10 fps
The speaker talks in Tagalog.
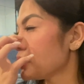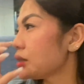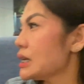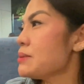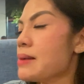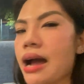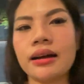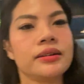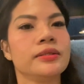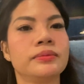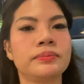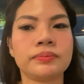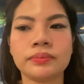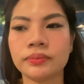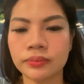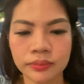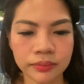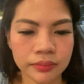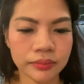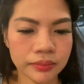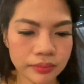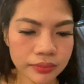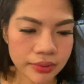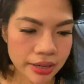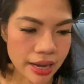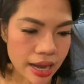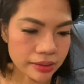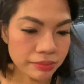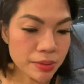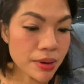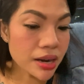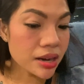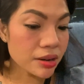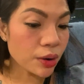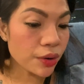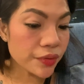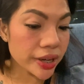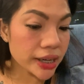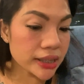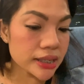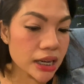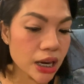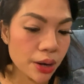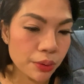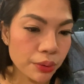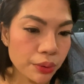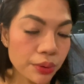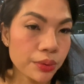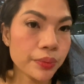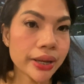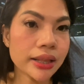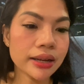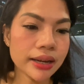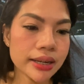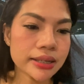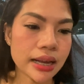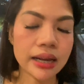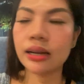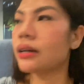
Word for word: Sima. Super Sima? Yeah. May mga coffee rin sila oh. Wait lang guys ha.